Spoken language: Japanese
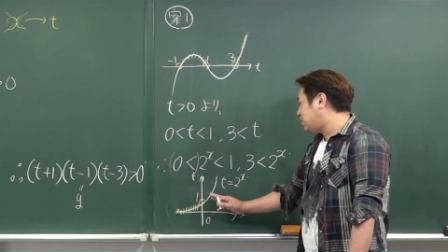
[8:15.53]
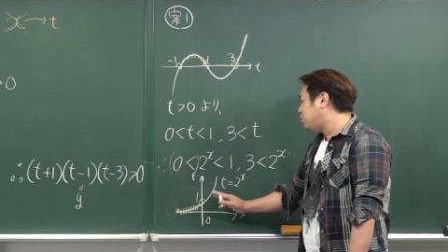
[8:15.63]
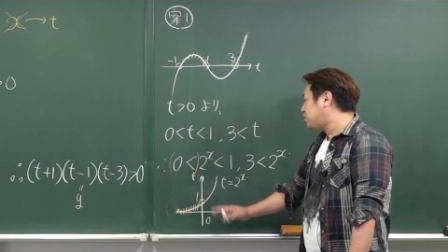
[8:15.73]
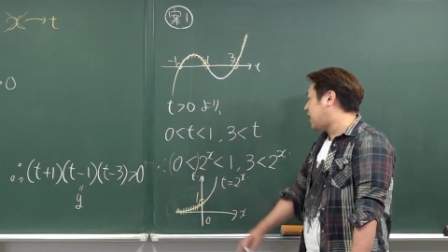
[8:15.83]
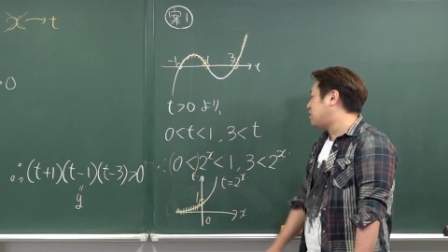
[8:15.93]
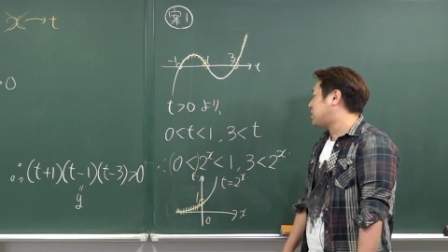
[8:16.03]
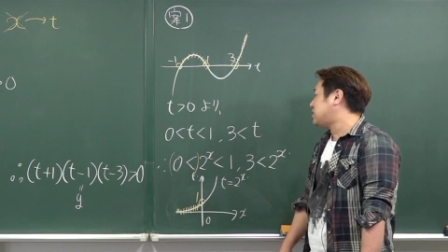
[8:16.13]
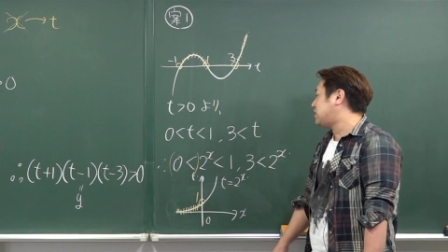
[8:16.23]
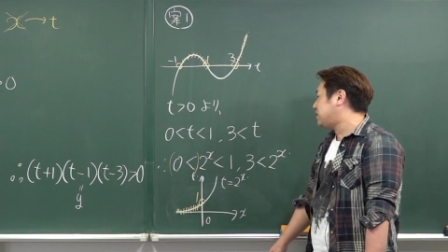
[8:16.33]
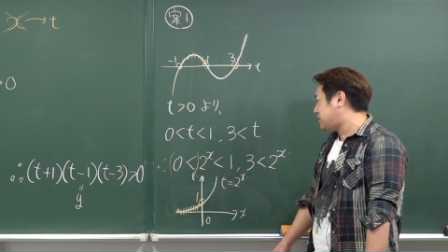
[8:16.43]
と対応させ
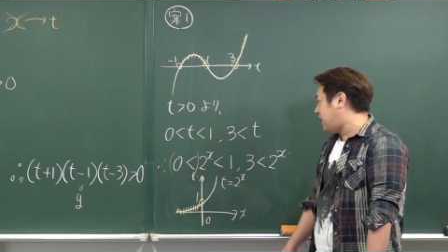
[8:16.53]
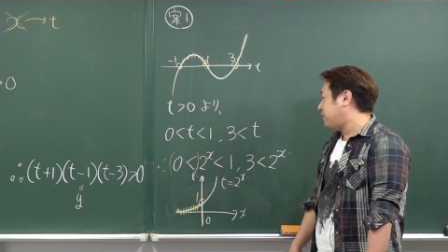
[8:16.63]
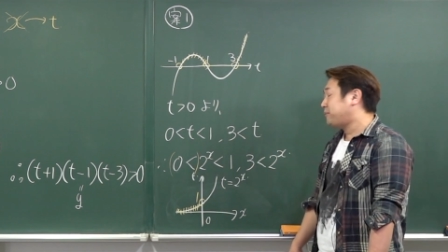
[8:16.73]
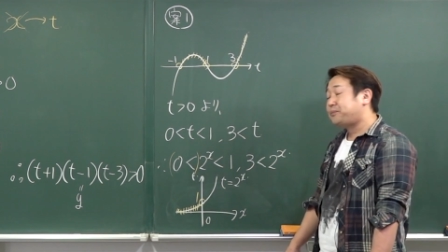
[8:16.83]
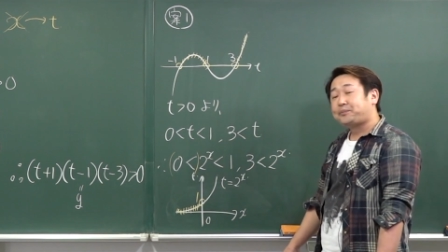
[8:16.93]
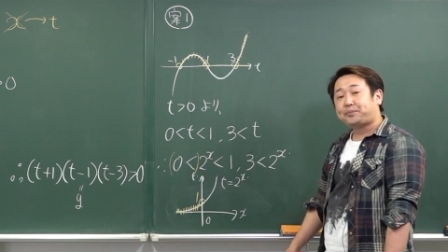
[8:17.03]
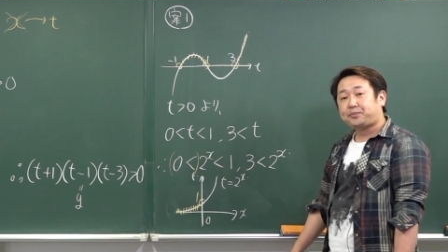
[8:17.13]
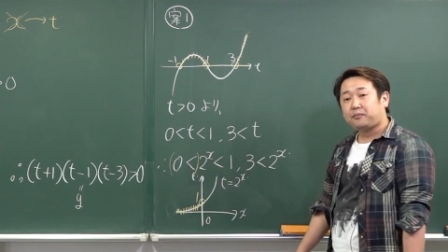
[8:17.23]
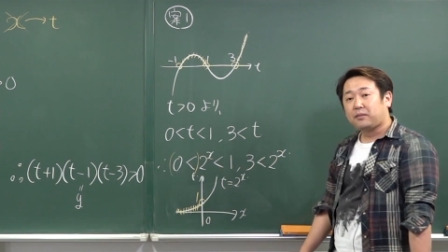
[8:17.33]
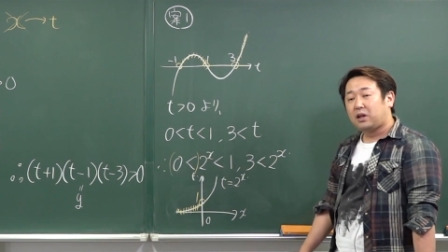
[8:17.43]
てください。
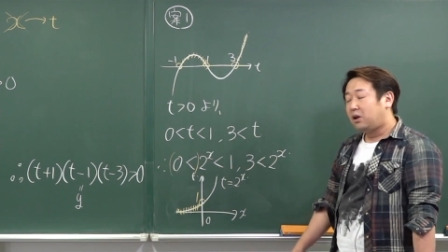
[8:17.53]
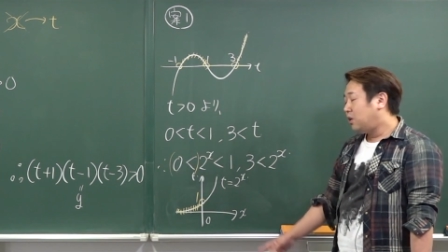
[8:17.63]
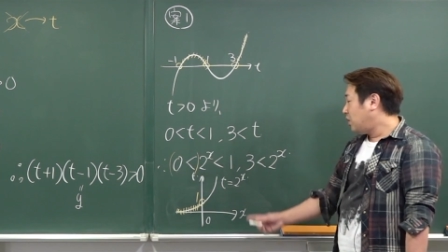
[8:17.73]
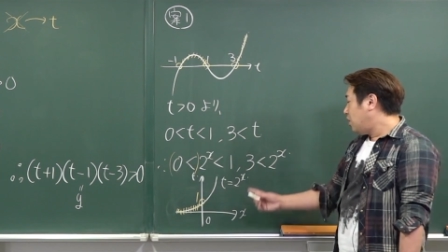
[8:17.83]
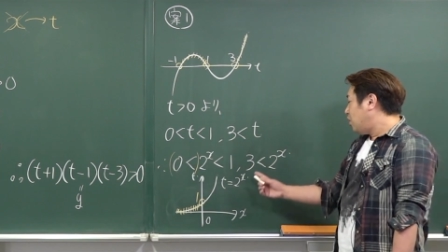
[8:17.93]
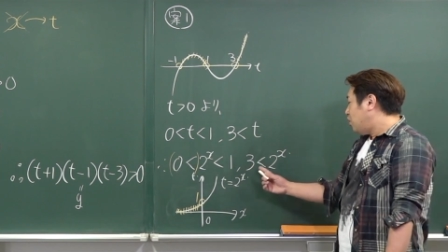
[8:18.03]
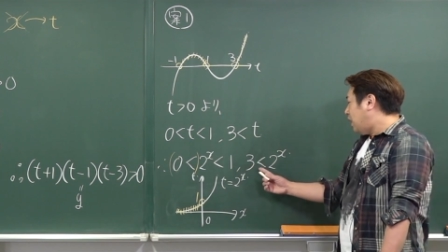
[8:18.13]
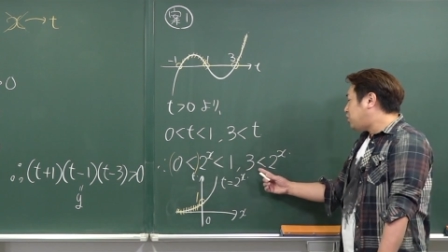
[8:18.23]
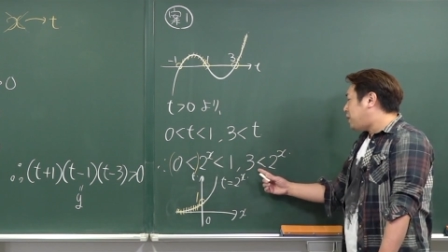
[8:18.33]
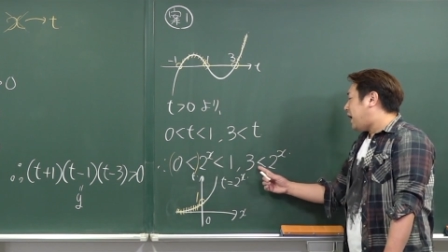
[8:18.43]

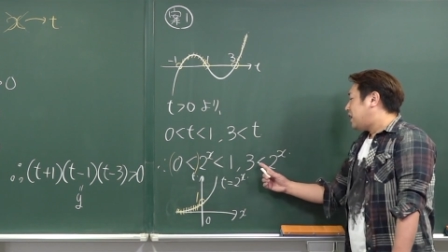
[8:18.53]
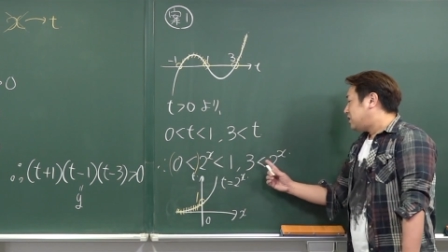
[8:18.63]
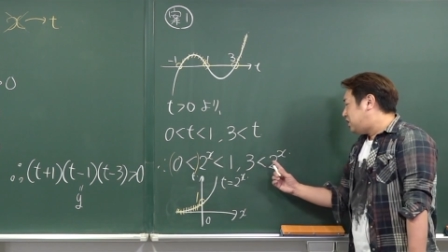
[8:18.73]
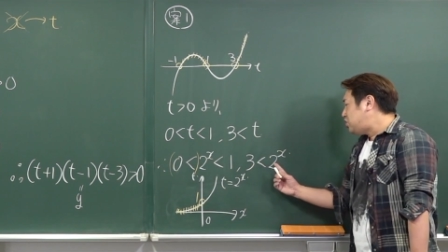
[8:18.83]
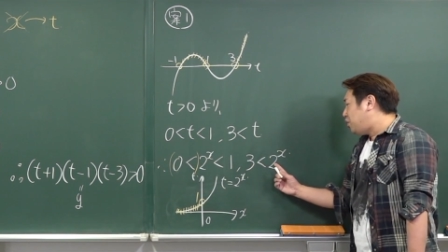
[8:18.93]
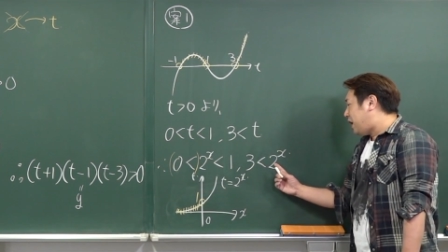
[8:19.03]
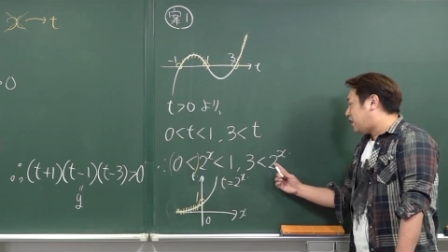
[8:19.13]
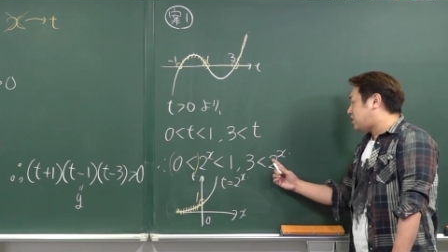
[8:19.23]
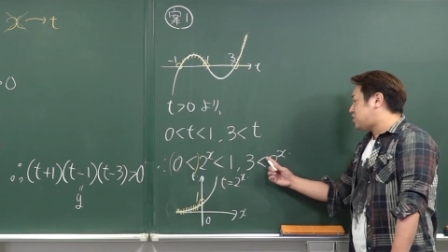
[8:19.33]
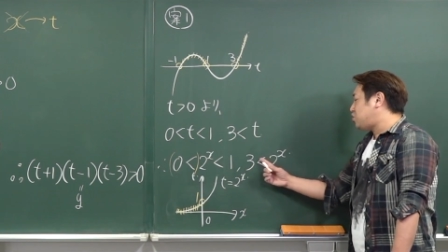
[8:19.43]
あとは、2の
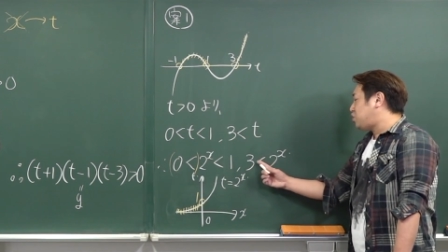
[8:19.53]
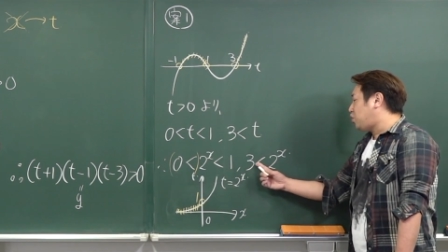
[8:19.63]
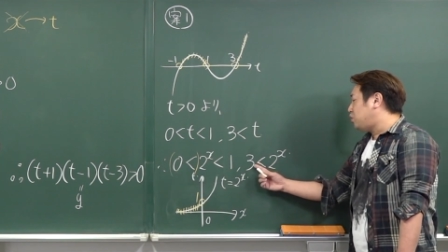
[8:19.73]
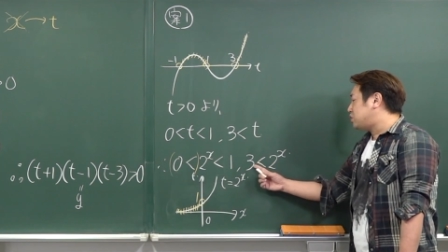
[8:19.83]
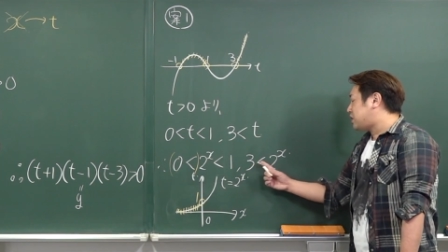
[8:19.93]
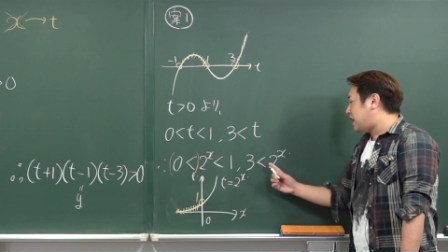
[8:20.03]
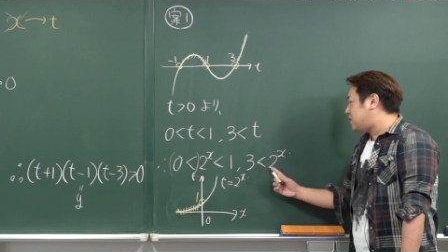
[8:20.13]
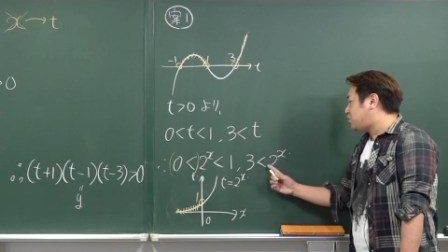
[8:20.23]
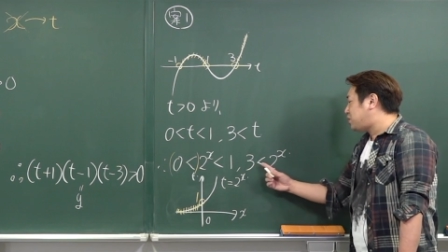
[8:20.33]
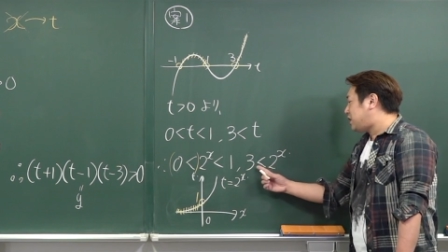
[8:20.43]
x 乗イコール
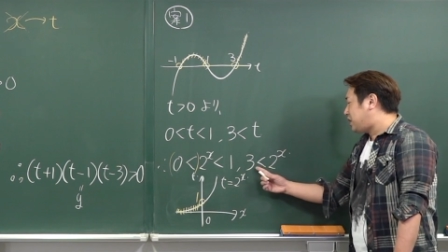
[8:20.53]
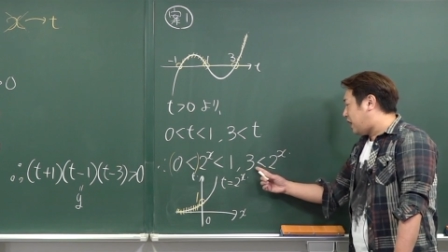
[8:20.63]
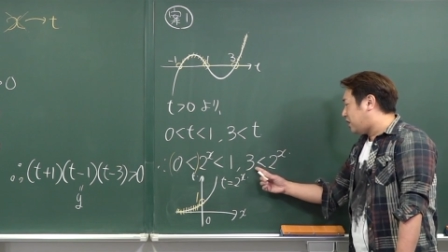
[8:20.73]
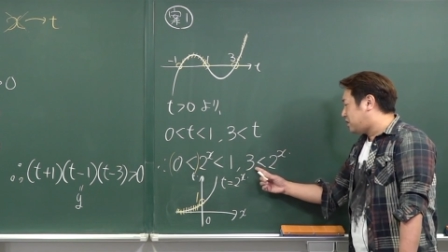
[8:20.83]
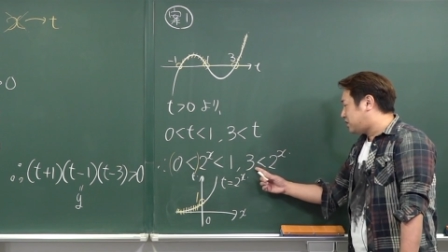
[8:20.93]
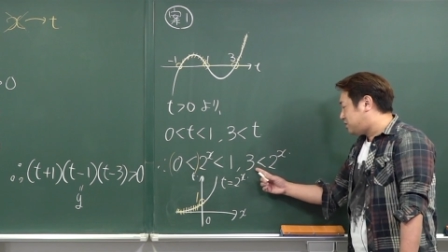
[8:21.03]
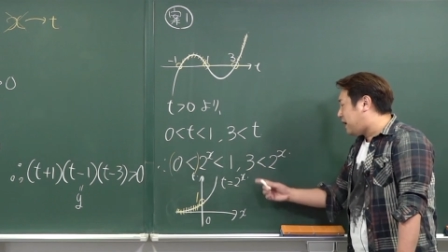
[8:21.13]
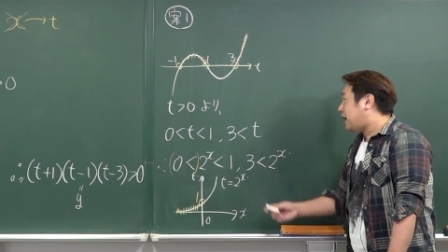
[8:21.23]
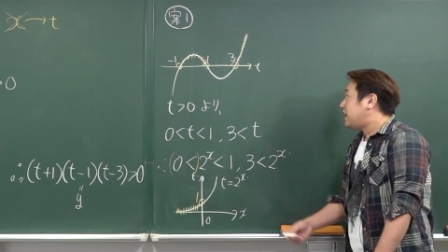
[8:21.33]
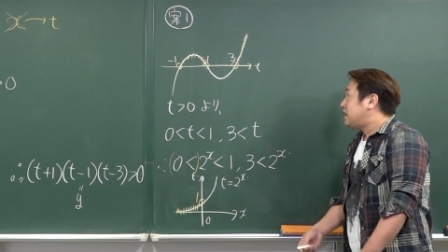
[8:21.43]
3となる x
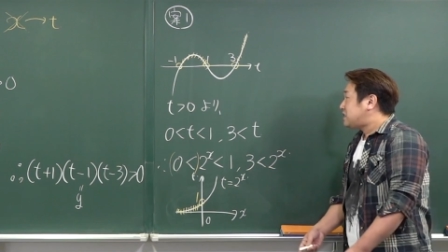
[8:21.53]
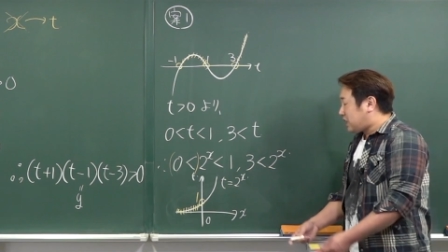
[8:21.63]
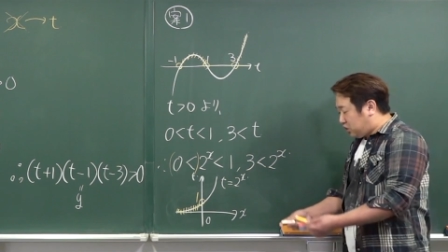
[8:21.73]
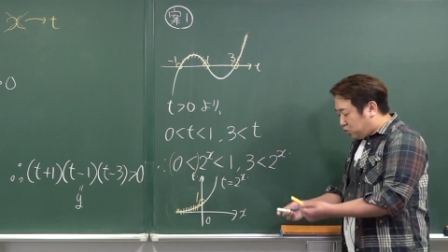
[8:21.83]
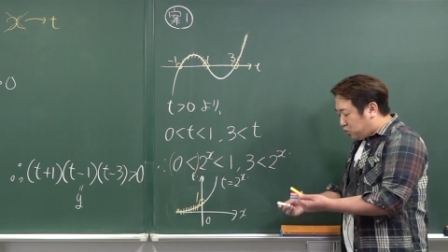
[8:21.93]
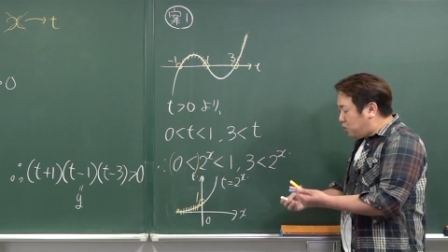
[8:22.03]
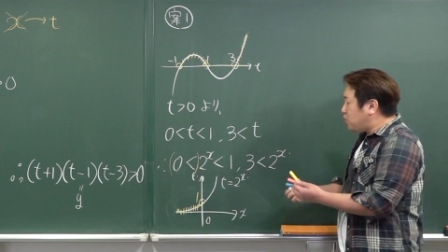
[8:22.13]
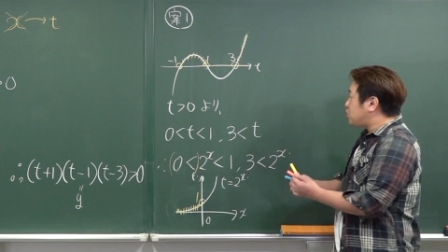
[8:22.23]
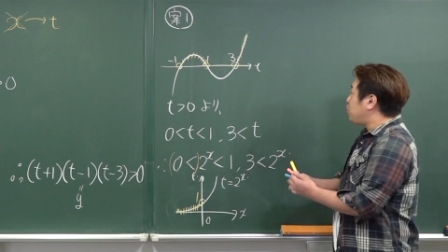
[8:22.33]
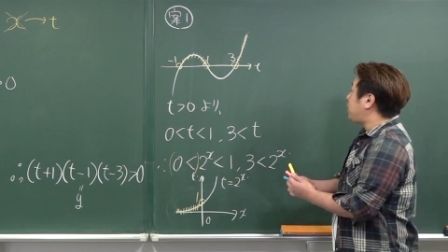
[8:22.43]
は、先ほど
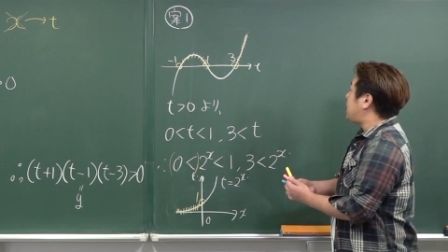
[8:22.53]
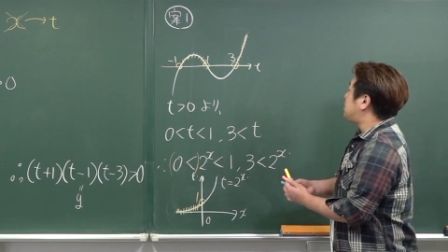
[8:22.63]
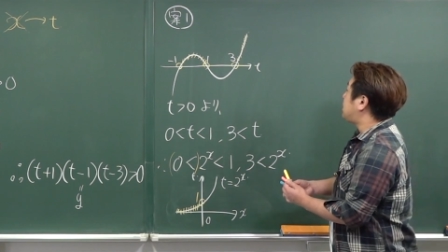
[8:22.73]
も紹介した